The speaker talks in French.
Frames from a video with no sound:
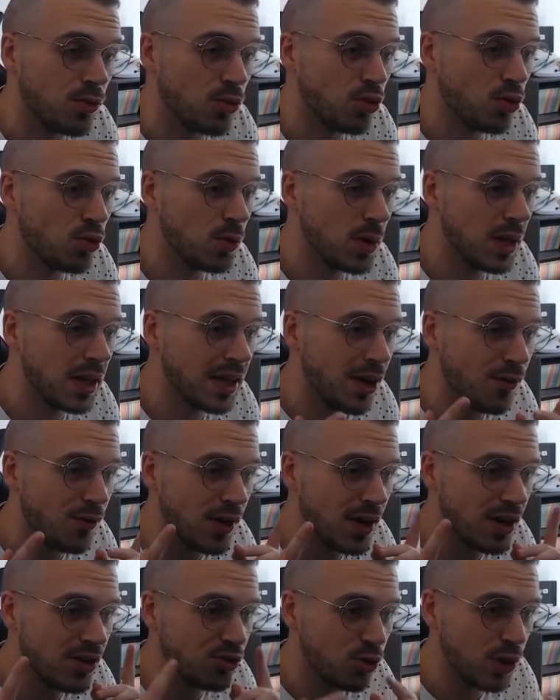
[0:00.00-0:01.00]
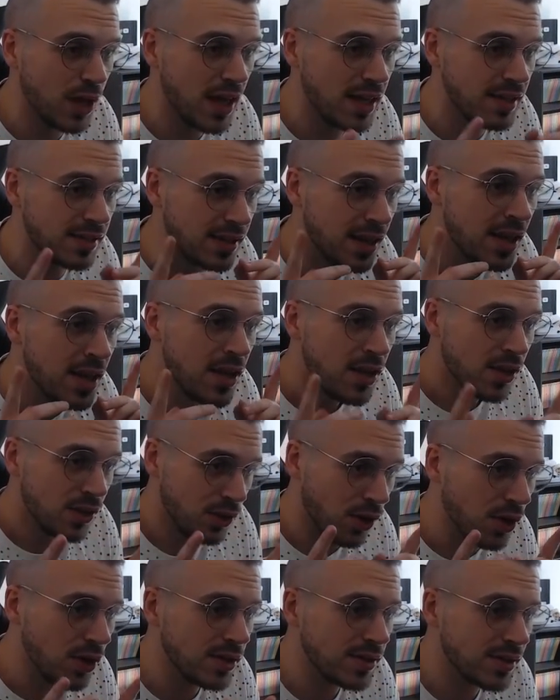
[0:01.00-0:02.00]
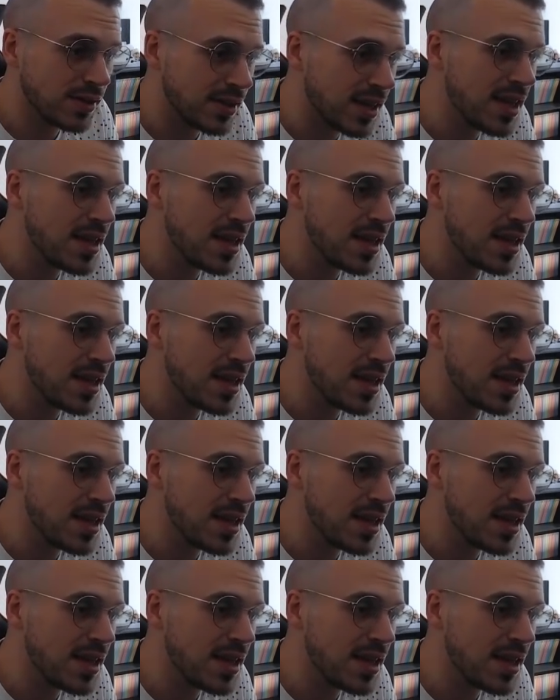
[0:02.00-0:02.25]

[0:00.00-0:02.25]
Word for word: Aujourd'hui les gars, on va les showcase Trunks